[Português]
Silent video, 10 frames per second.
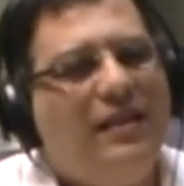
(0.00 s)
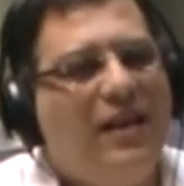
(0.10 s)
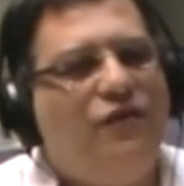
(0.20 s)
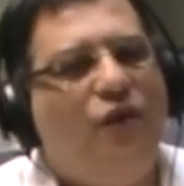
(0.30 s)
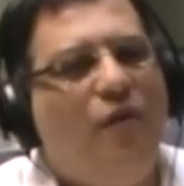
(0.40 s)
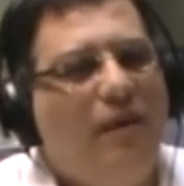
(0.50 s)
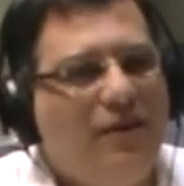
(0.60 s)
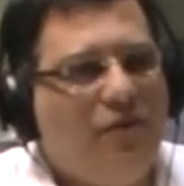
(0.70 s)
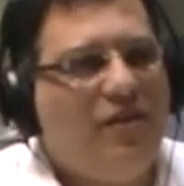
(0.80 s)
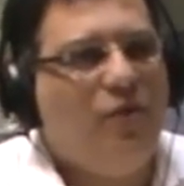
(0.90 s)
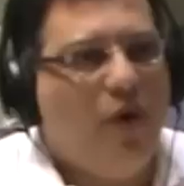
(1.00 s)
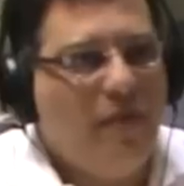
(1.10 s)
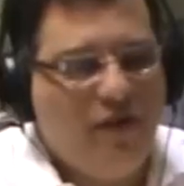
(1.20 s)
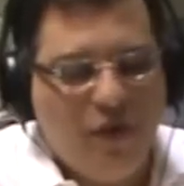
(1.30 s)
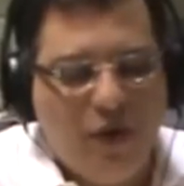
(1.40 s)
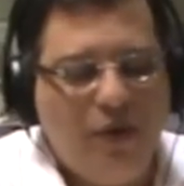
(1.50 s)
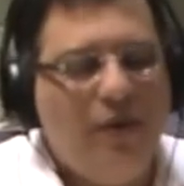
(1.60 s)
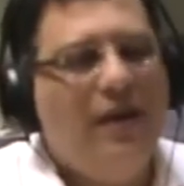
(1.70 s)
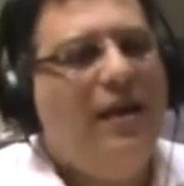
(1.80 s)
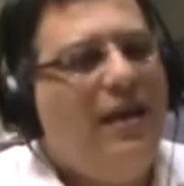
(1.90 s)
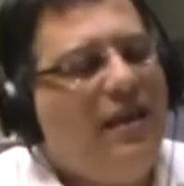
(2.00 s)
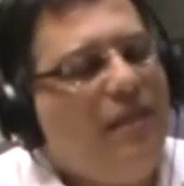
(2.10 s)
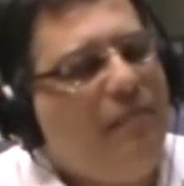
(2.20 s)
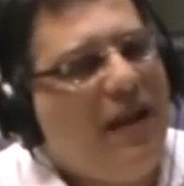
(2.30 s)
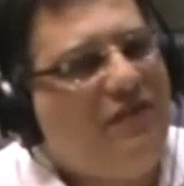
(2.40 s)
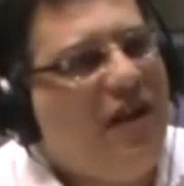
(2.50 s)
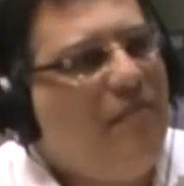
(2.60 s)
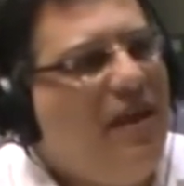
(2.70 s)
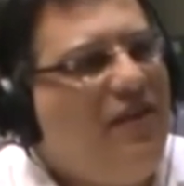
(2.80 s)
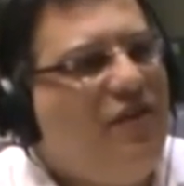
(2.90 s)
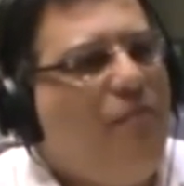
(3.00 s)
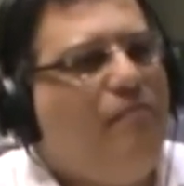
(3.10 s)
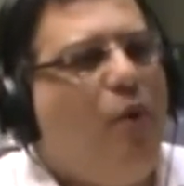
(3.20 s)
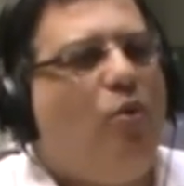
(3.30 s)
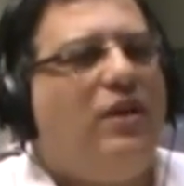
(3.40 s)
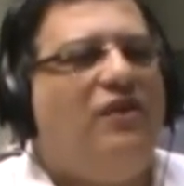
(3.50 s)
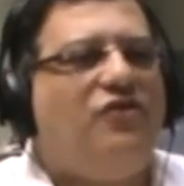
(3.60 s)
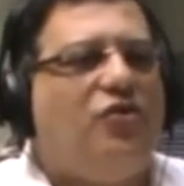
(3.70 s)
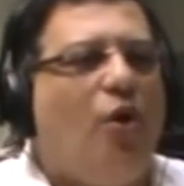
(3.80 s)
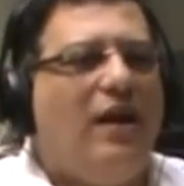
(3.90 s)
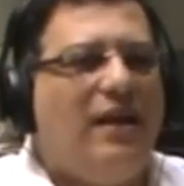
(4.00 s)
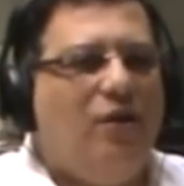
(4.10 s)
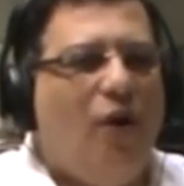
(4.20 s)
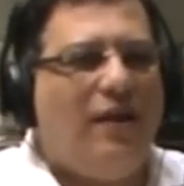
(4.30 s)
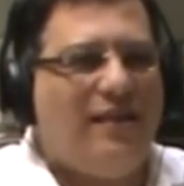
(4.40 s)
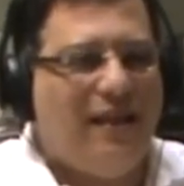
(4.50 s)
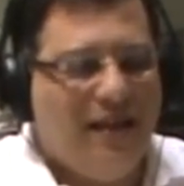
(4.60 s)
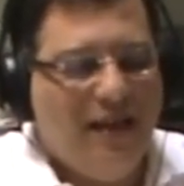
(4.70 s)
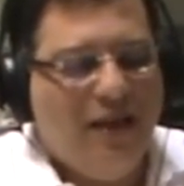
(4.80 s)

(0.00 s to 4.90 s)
transformando-se no Homem de Ouro e que praticamente é um pouco da história nossa,